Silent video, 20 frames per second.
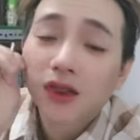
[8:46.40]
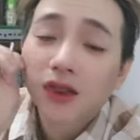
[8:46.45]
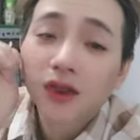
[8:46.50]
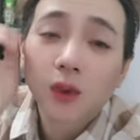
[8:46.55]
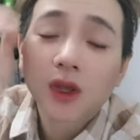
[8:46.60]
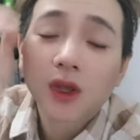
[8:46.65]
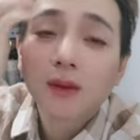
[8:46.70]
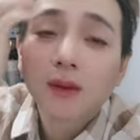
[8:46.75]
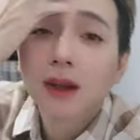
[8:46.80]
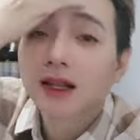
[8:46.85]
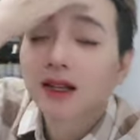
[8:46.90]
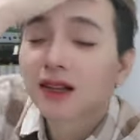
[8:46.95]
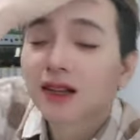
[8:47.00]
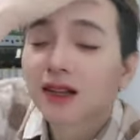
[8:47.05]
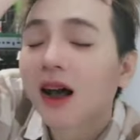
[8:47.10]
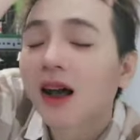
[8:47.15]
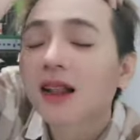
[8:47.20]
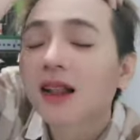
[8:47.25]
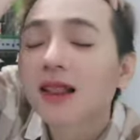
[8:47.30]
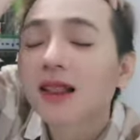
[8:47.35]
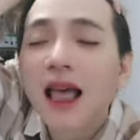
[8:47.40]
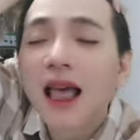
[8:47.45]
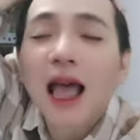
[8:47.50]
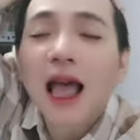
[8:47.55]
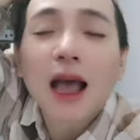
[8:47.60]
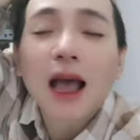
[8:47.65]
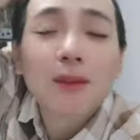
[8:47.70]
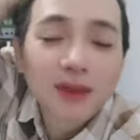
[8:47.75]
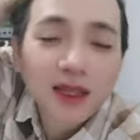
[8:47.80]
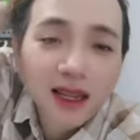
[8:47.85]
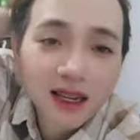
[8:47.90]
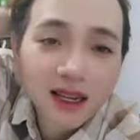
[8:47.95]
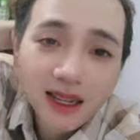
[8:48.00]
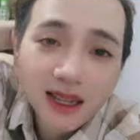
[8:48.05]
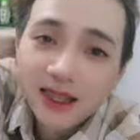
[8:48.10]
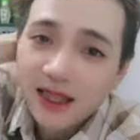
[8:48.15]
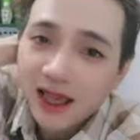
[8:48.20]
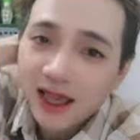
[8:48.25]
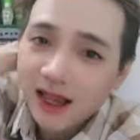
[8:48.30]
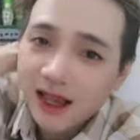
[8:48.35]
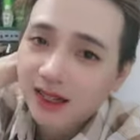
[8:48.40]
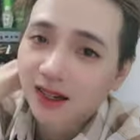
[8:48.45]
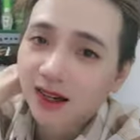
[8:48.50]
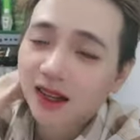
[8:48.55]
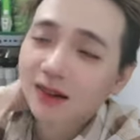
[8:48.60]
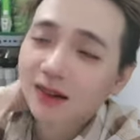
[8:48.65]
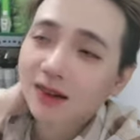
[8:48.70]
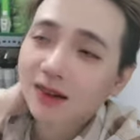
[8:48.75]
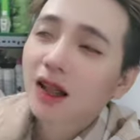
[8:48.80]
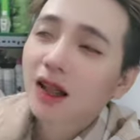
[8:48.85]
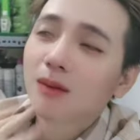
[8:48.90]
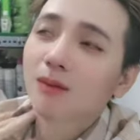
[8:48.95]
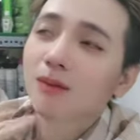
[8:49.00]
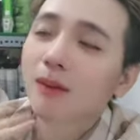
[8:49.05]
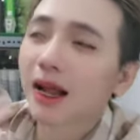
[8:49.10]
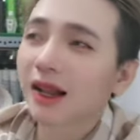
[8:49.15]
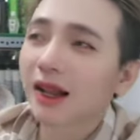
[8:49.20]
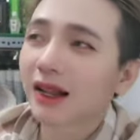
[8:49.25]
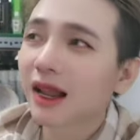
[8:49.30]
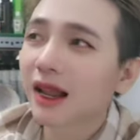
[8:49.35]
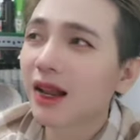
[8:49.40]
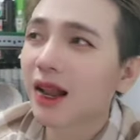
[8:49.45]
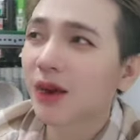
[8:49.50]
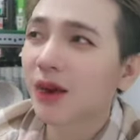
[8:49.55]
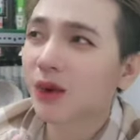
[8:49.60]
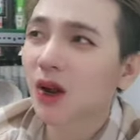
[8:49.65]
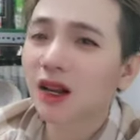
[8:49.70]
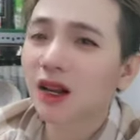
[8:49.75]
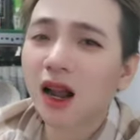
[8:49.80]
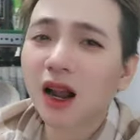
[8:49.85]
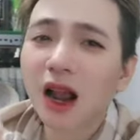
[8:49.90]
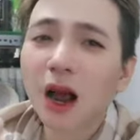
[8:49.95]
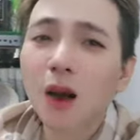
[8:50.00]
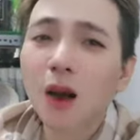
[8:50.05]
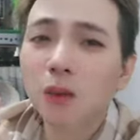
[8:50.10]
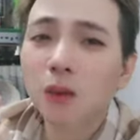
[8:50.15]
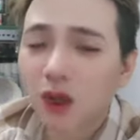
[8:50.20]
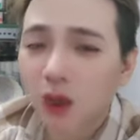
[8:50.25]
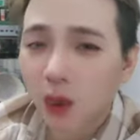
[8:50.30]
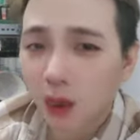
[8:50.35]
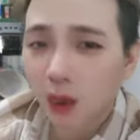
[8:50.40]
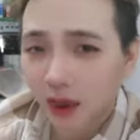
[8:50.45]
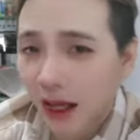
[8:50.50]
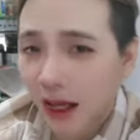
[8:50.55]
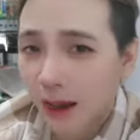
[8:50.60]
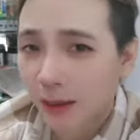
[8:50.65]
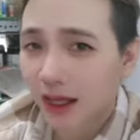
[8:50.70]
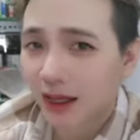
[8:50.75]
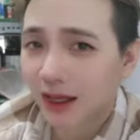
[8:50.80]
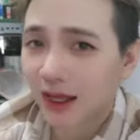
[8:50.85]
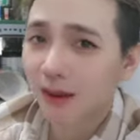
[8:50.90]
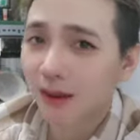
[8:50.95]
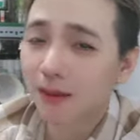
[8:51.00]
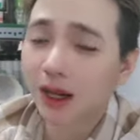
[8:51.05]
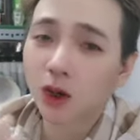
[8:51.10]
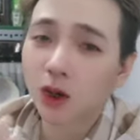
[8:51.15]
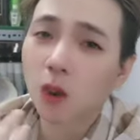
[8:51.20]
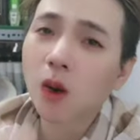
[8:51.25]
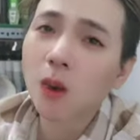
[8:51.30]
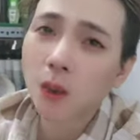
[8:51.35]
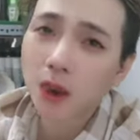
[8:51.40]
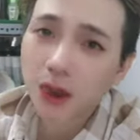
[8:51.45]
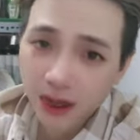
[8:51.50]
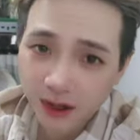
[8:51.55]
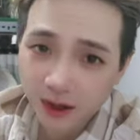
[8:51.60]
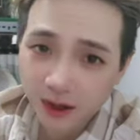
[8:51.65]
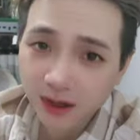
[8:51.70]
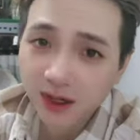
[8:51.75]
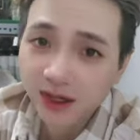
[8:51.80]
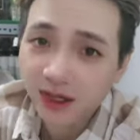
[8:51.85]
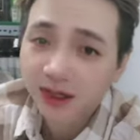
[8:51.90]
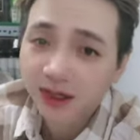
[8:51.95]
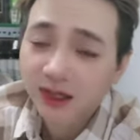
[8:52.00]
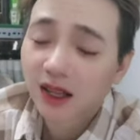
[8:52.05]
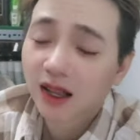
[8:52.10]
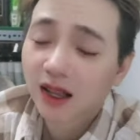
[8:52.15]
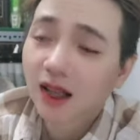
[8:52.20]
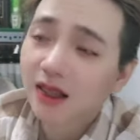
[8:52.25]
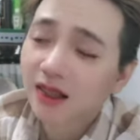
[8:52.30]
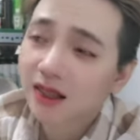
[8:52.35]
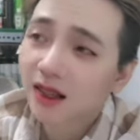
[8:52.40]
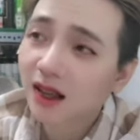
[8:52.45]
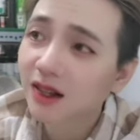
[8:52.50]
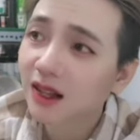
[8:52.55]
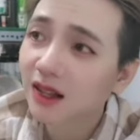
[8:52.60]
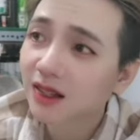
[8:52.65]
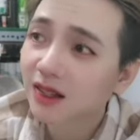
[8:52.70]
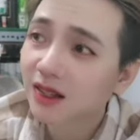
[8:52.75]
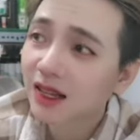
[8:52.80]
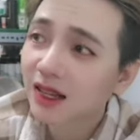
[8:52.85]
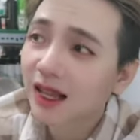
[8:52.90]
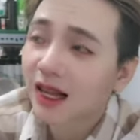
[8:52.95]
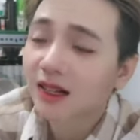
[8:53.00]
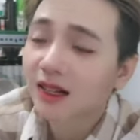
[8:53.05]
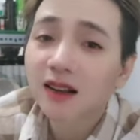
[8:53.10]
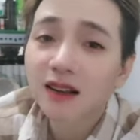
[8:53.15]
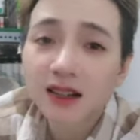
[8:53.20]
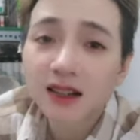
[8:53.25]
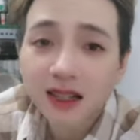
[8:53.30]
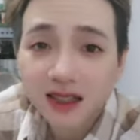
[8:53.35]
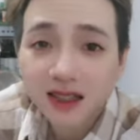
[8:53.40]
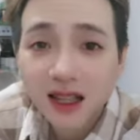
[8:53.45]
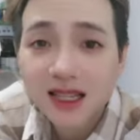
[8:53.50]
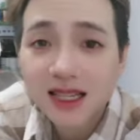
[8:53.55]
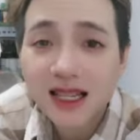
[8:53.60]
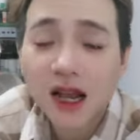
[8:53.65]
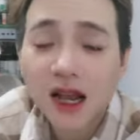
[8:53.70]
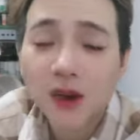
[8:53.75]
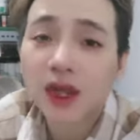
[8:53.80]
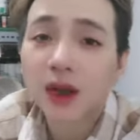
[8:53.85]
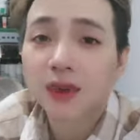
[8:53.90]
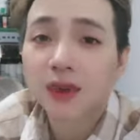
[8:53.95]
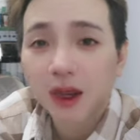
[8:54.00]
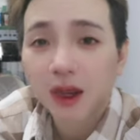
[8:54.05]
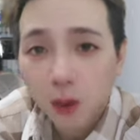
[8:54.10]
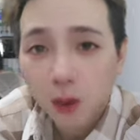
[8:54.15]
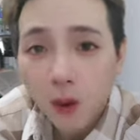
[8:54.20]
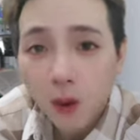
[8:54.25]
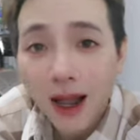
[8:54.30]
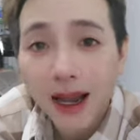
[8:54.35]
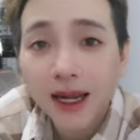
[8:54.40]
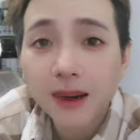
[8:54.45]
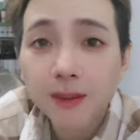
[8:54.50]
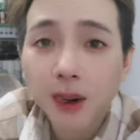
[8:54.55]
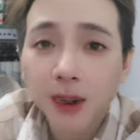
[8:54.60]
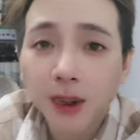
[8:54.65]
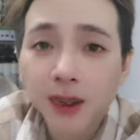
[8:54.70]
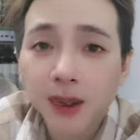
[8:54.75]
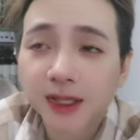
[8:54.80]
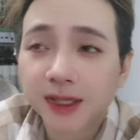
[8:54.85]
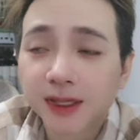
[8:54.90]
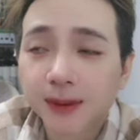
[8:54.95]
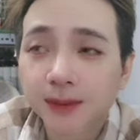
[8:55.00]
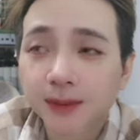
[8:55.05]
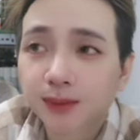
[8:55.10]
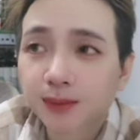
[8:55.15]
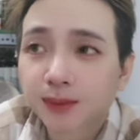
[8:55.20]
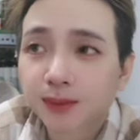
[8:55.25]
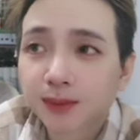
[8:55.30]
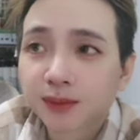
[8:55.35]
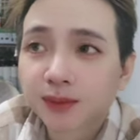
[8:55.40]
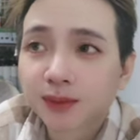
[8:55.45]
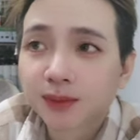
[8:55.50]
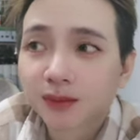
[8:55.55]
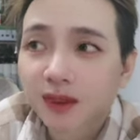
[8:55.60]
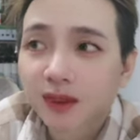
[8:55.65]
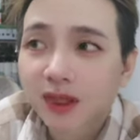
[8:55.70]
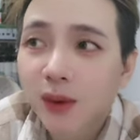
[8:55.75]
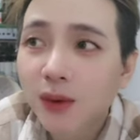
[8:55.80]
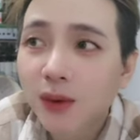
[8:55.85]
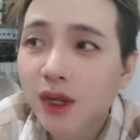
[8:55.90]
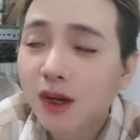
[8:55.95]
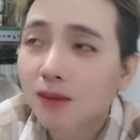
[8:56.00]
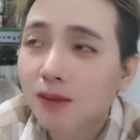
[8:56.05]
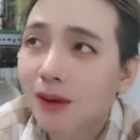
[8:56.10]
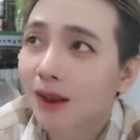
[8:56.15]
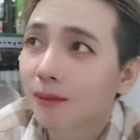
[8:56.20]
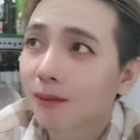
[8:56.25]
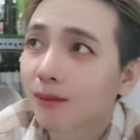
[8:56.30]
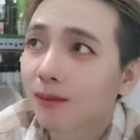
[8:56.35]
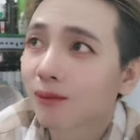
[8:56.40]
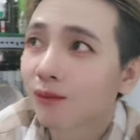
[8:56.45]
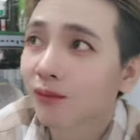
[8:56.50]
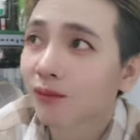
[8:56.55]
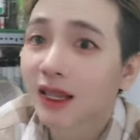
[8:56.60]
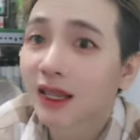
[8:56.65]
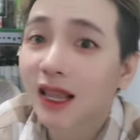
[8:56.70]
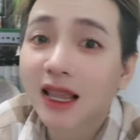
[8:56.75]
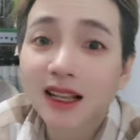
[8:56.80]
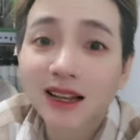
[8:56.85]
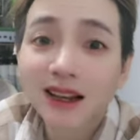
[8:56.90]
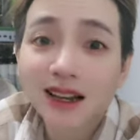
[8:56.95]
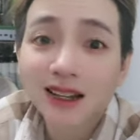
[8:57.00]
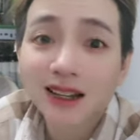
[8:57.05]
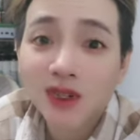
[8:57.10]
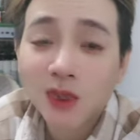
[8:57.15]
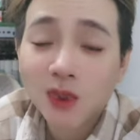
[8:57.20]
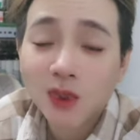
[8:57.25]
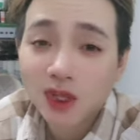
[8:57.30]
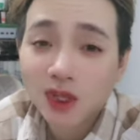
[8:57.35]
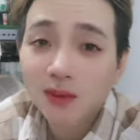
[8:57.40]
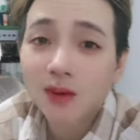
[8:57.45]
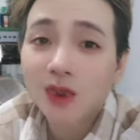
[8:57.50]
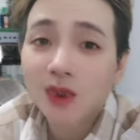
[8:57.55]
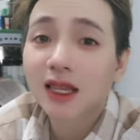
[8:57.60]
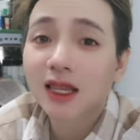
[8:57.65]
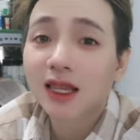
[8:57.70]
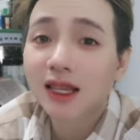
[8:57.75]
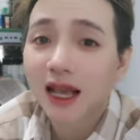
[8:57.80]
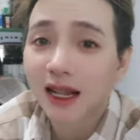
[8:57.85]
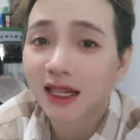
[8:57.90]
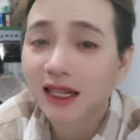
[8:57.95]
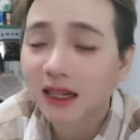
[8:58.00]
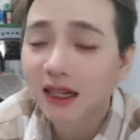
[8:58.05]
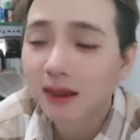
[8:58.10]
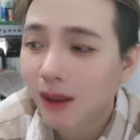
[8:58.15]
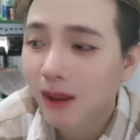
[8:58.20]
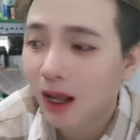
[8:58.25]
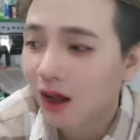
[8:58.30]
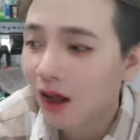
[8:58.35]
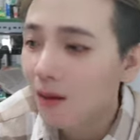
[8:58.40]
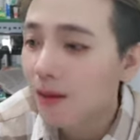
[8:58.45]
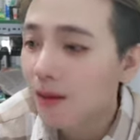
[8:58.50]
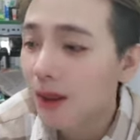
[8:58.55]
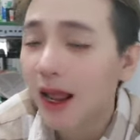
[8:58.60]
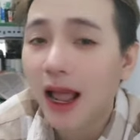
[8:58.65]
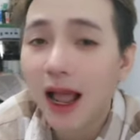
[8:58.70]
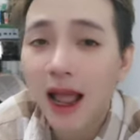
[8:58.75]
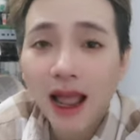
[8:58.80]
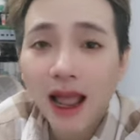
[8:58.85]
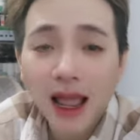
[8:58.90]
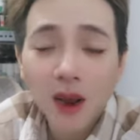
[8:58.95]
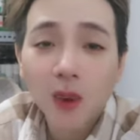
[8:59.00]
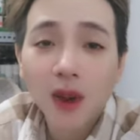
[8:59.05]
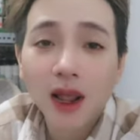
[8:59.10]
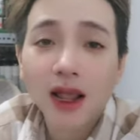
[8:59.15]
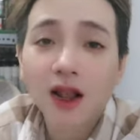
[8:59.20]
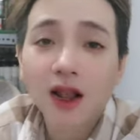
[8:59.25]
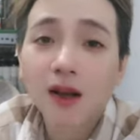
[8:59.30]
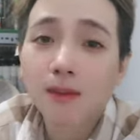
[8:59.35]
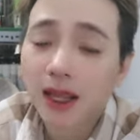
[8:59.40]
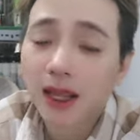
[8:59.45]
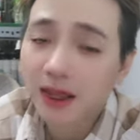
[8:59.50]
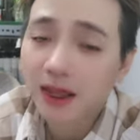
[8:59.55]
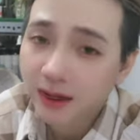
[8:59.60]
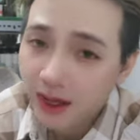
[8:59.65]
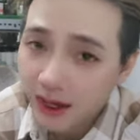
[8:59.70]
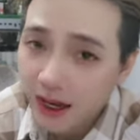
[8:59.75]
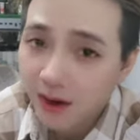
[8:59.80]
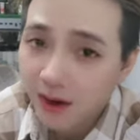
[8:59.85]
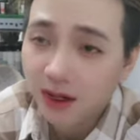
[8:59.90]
dù cho mình có làm gì đi chăng nữa mà cái điều đó nó không có thuộc về mình thì mình cũng không có giữ được cho nên chí cảnh rất là tin sâu vào nhân quả đó mọi người nếu như mà cái kênh youtube của chí cảnh đó mà có bị ao hay có bị như thế